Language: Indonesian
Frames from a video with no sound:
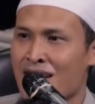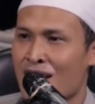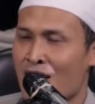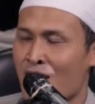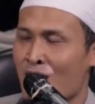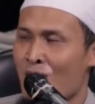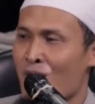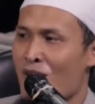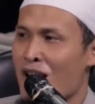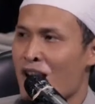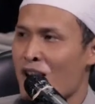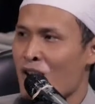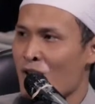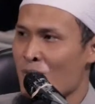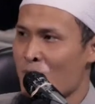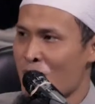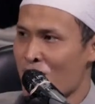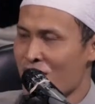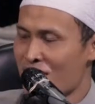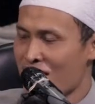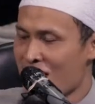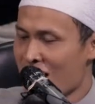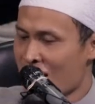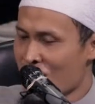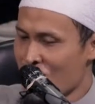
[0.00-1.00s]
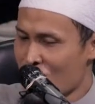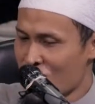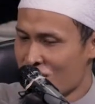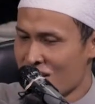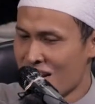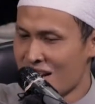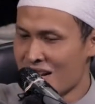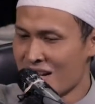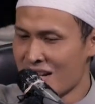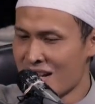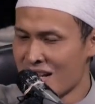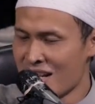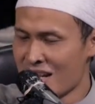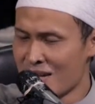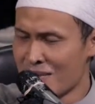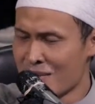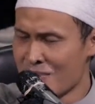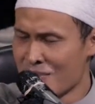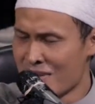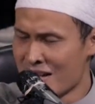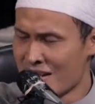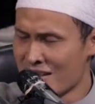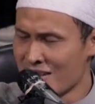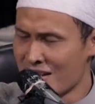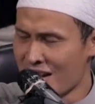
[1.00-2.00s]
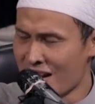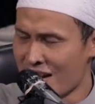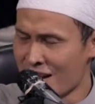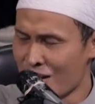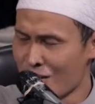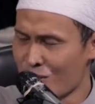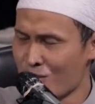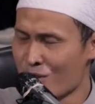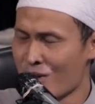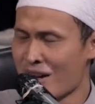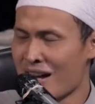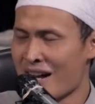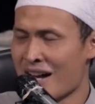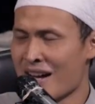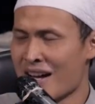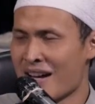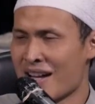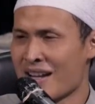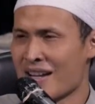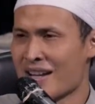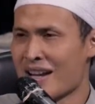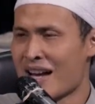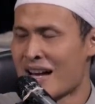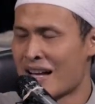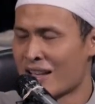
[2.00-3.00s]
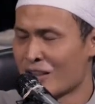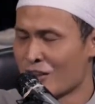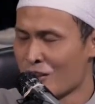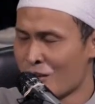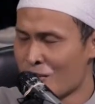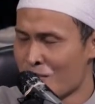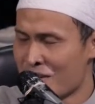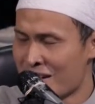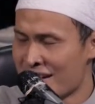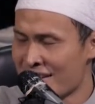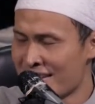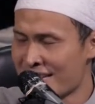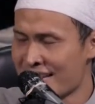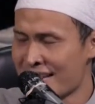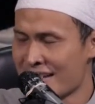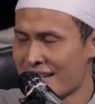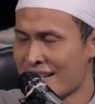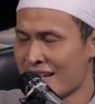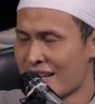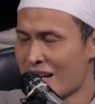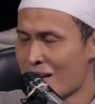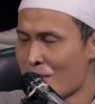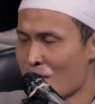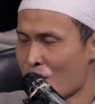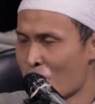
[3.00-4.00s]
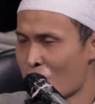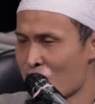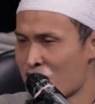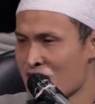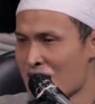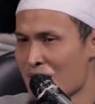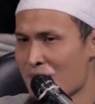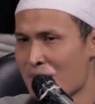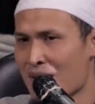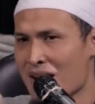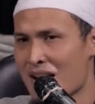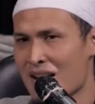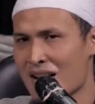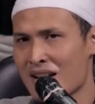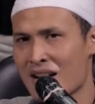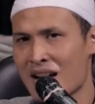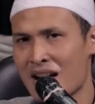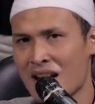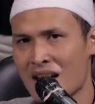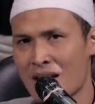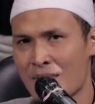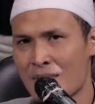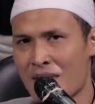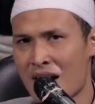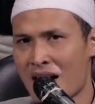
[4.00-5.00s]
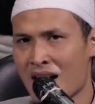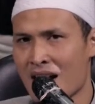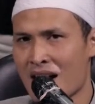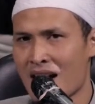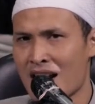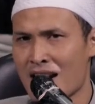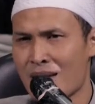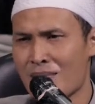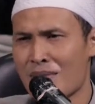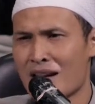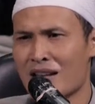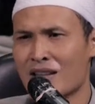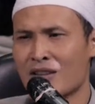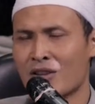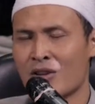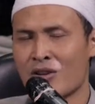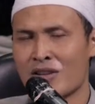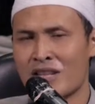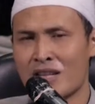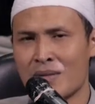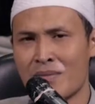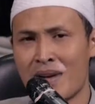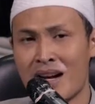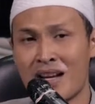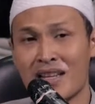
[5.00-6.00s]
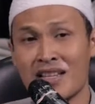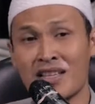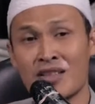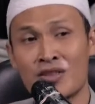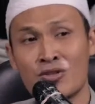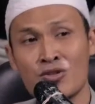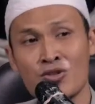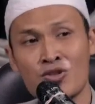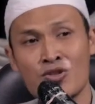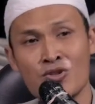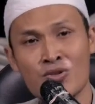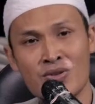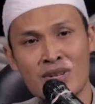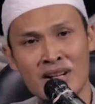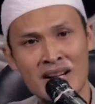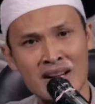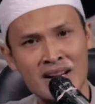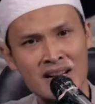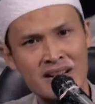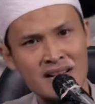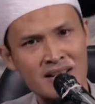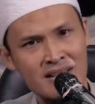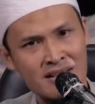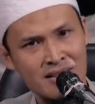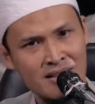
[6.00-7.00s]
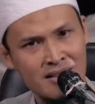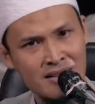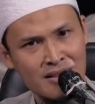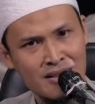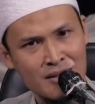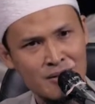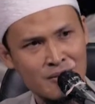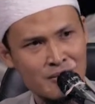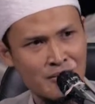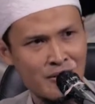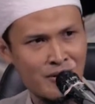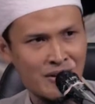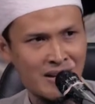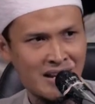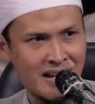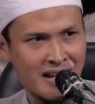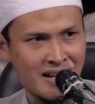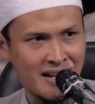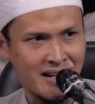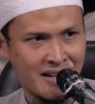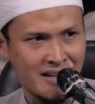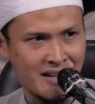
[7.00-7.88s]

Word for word: Walaupun kalau seandainya membaca Al-Quran atau berzikir mengucapkan kalimah-kalimah toibah itu juga boleh.